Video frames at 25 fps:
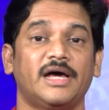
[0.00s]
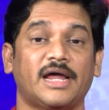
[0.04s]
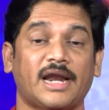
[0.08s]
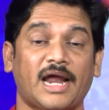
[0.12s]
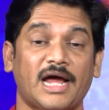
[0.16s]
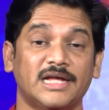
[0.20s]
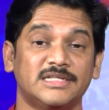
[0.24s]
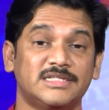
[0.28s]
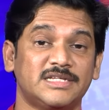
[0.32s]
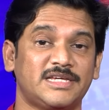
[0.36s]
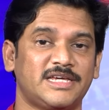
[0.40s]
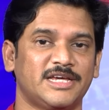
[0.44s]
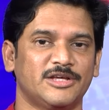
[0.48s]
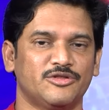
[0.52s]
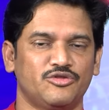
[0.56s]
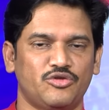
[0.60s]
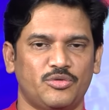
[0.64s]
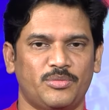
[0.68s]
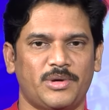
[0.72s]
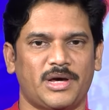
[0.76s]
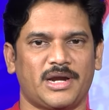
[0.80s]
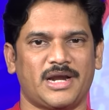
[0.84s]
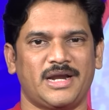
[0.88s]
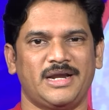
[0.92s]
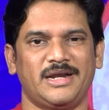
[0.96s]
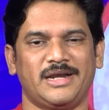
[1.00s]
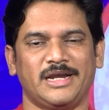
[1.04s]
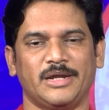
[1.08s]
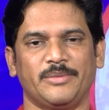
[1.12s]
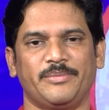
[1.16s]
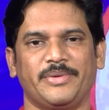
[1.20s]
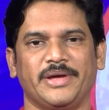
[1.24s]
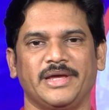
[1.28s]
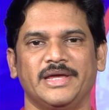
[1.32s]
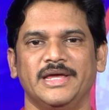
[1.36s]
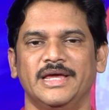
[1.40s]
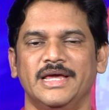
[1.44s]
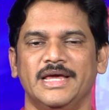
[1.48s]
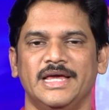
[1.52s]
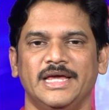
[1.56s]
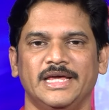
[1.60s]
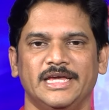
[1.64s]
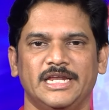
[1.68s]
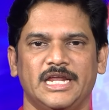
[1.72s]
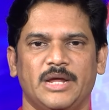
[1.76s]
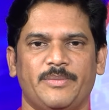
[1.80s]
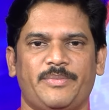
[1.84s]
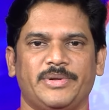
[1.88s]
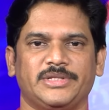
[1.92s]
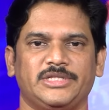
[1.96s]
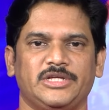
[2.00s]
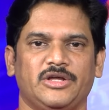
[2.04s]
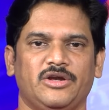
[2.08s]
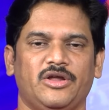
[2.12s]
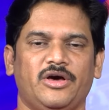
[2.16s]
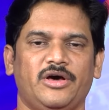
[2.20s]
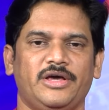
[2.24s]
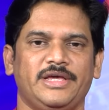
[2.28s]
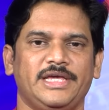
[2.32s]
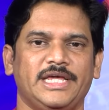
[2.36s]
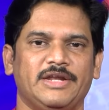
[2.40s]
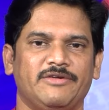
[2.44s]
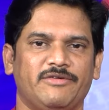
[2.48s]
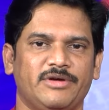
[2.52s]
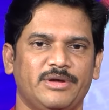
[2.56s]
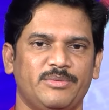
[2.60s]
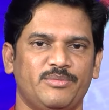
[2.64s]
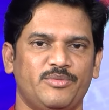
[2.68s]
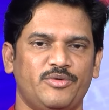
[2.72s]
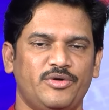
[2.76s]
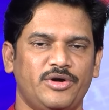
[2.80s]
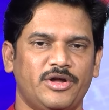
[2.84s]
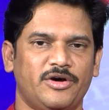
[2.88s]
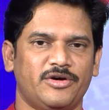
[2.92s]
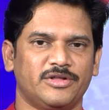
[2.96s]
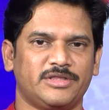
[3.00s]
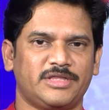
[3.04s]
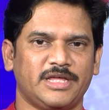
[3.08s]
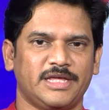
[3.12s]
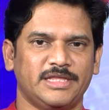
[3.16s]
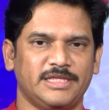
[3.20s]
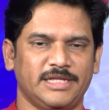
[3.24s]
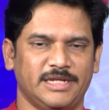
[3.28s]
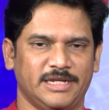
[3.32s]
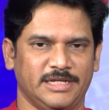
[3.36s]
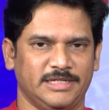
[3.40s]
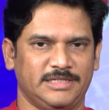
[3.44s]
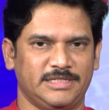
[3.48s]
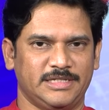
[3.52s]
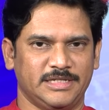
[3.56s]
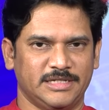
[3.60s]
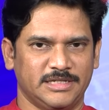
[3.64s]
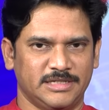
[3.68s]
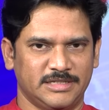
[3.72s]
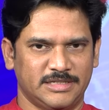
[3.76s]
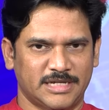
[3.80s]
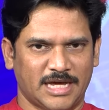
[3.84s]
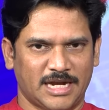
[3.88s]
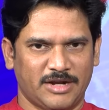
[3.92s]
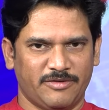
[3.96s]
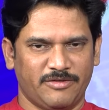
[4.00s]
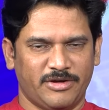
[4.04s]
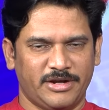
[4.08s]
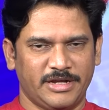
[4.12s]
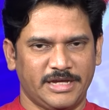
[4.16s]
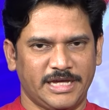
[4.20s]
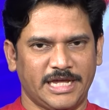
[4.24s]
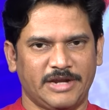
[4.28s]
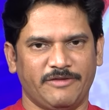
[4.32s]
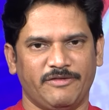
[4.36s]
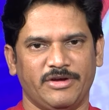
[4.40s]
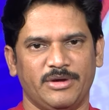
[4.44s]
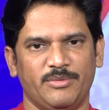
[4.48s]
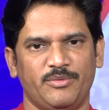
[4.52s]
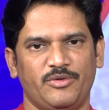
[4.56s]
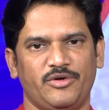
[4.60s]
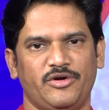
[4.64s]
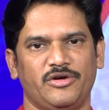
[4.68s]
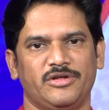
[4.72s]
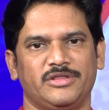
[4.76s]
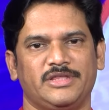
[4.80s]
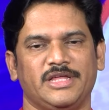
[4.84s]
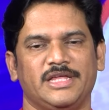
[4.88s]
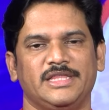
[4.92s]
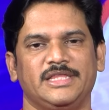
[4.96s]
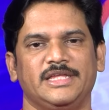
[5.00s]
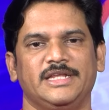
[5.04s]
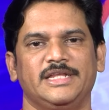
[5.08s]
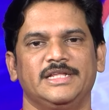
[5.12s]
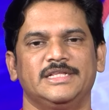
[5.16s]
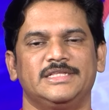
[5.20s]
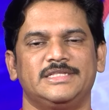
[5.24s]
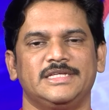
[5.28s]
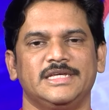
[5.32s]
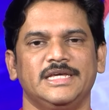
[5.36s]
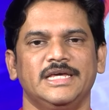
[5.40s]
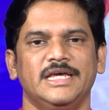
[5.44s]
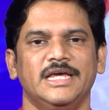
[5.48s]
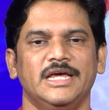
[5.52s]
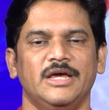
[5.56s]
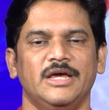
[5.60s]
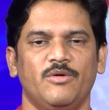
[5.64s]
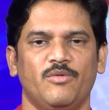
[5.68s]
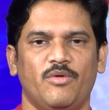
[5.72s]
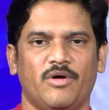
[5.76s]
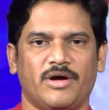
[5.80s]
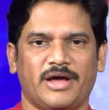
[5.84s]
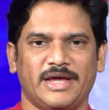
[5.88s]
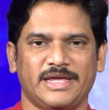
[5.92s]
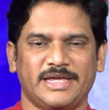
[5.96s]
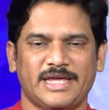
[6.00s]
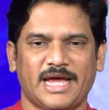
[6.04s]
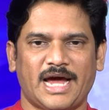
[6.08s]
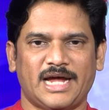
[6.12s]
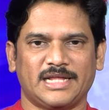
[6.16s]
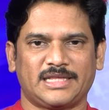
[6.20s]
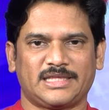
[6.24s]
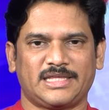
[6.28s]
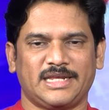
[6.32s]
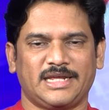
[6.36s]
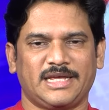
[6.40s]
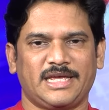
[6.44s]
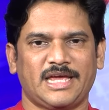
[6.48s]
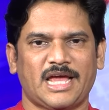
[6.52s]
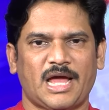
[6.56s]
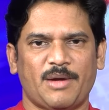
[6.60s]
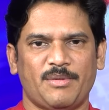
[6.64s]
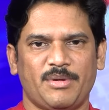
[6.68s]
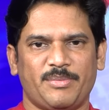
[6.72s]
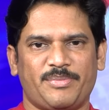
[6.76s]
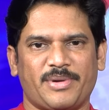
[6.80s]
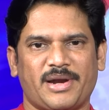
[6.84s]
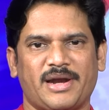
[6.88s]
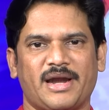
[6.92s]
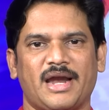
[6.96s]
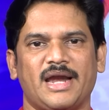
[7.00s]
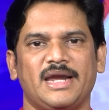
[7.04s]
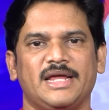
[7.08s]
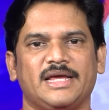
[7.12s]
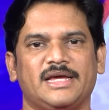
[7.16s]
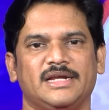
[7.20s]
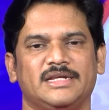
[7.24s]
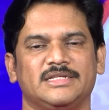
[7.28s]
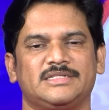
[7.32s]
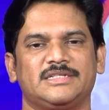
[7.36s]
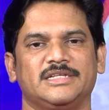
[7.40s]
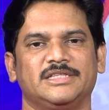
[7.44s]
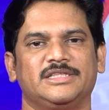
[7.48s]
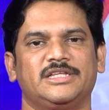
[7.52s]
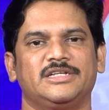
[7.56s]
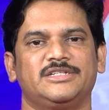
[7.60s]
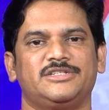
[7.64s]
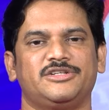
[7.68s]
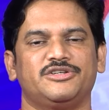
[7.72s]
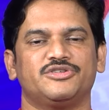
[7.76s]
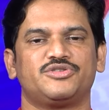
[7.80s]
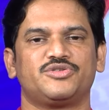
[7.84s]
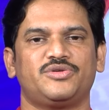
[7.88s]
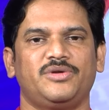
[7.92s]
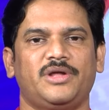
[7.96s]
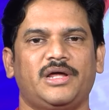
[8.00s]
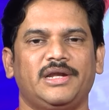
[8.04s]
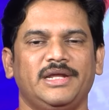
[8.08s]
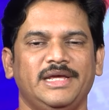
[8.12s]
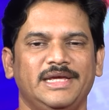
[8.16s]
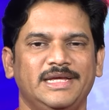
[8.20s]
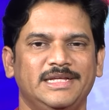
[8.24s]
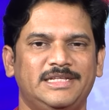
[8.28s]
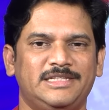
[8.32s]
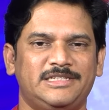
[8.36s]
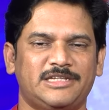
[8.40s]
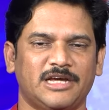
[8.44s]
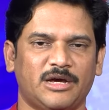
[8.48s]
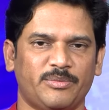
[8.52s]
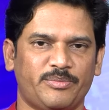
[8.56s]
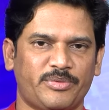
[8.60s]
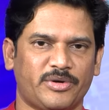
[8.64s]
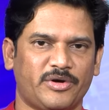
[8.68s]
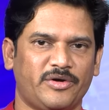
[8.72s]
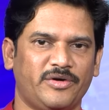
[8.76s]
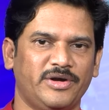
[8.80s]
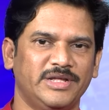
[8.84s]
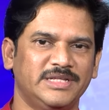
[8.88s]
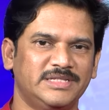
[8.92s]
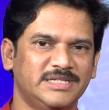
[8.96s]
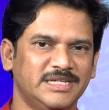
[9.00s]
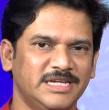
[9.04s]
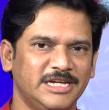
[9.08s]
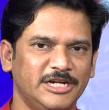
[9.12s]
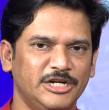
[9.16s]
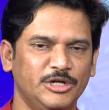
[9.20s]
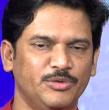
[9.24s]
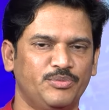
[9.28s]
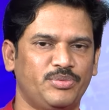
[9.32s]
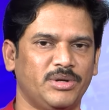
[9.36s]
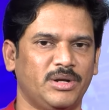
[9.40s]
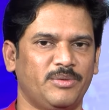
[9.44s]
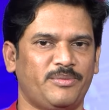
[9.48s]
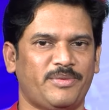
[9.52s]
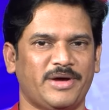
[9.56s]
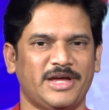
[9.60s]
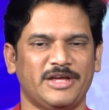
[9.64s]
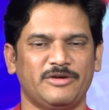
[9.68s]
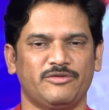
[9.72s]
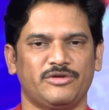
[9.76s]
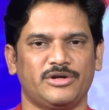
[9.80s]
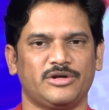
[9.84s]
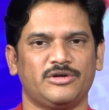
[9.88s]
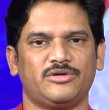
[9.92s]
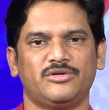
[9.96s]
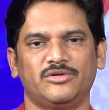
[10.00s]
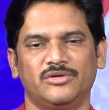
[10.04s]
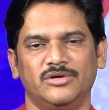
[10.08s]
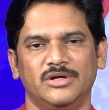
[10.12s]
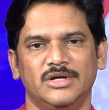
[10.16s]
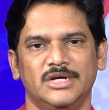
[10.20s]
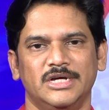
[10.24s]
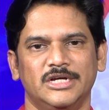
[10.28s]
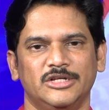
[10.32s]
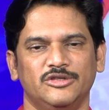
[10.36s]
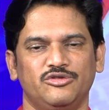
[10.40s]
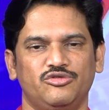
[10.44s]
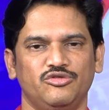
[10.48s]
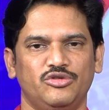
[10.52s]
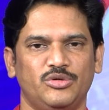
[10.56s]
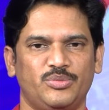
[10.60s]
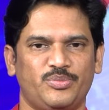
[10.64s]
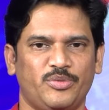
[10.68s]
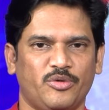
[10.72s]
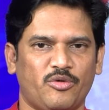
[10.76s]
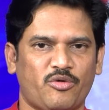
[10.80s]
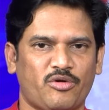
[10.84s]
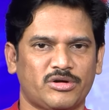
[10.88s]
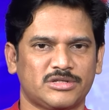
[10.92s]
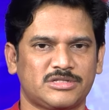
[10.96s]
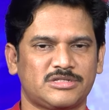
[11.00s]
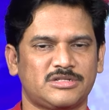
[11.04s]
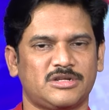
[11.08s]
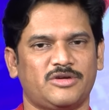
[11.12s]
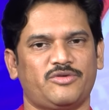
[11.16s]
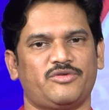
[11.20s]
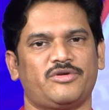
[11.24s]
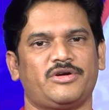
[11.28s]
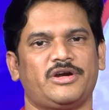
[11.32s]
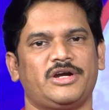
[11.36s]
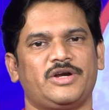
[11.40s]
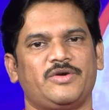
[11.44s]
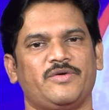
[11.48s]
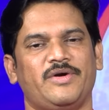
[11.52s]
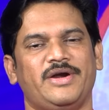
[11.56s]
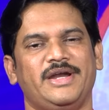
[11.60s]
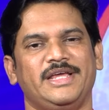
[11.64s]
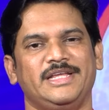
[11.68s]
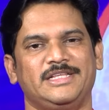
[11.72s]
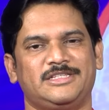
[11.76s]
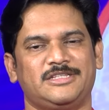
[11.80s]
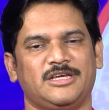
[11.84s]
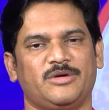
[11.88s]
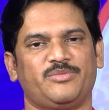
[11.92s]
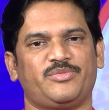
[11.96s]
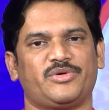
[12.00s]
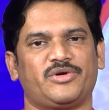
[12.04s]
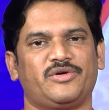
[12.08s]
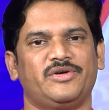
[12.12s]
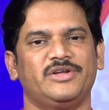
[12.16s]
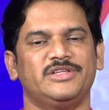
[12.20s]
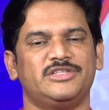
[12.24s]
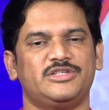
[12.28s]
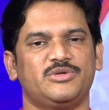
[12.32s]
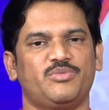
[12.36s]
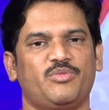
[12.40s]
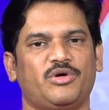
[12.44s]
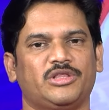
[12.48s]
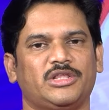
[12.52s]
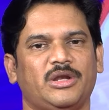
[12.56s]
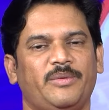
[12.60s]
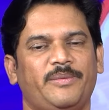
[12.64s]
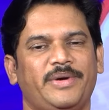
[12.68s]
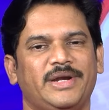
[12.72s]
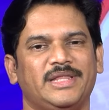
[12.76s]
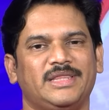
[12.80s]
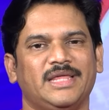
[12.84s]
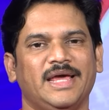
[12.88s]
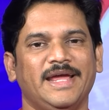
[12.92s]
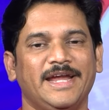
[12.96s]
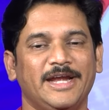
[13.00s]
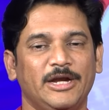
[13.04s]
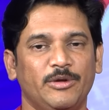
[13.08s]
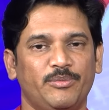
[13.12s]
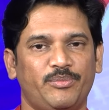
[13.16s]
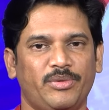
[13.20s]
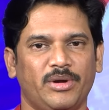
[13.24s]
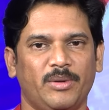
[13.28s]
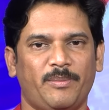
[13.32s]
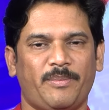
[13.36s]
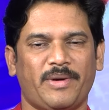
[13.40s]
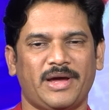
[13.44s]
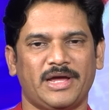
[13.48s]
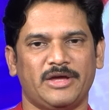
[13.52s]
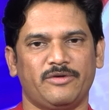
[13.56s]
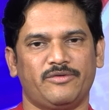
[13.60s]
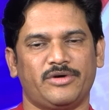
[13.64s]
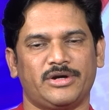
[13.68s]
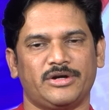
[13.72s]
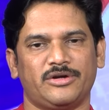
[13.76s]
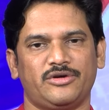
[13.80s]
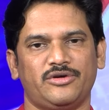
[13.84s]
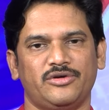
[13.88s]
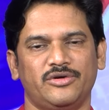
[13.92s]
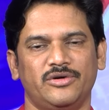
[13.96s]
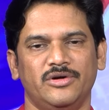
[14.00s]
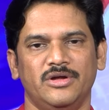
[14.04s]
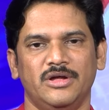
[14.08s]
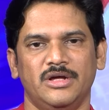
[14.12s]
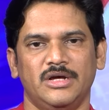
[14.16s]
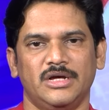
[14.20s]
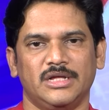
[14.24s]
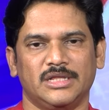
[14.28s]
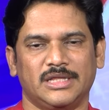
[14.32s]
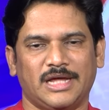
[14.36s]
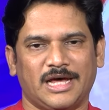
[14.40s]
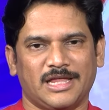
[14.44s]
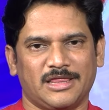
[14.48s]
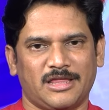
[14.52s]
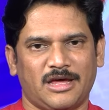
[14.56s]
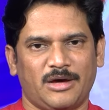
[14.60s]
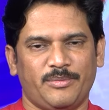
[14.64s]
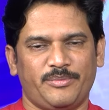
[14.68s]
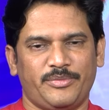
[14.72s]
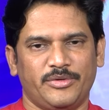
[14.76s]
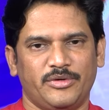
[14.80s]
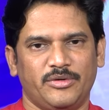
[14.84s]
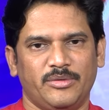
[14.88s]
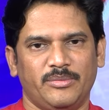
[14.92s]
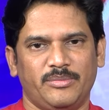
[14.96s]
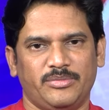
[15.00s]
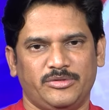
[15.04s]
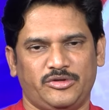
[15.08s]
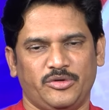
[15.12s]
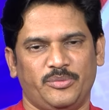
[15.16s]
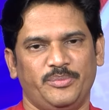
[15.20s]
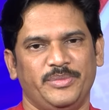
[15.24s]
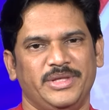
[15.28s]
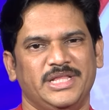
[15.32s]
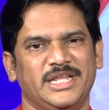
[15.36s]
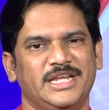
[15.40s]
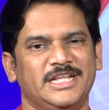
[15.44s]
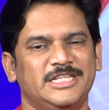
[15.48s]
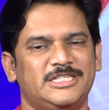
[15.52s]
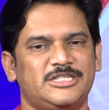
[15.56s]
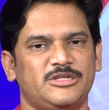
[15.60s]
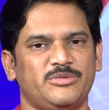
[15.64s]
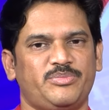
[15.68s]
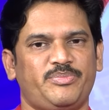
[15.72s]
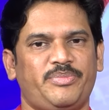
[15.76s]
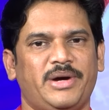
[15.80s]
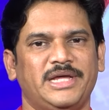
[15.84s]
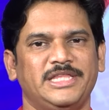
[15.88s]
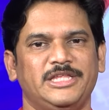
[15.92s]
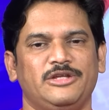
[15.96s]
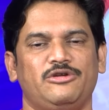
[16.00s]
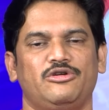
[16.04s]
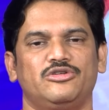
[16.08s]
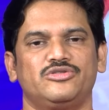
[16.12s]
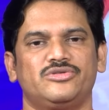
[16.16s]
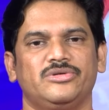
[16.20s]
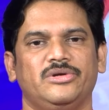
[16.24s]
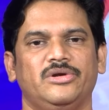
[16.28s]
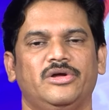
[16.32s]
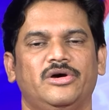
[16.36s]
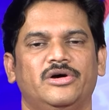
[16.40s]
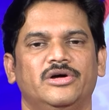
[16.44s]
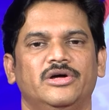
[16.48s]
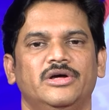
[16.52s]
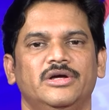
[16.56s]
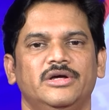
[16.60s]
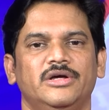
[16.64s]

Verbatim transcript: రాజకీయ దుమారాన్ని రేపాయి ఈ నేపథ్యంలో ఇరవై మూడవ తేదీ నుంచి జనవరి ఇరవై మూడవ తేదీ నుంచి ఒక యాత్రకి ఆమె ప్రణాళికను సిద్ధం చేసుకున్నారు ఇచ్చాపురం నుంచి ఇడుపులపాయ వరకు తూర్పు కొసన ఉన్నటువంటి ఇచ్చాపురం నుంచి మొదలు పెడితే ఇడుపులపాయ వరకు దాదాపు తొమ్మిది నుంచి పది రోజుల్లో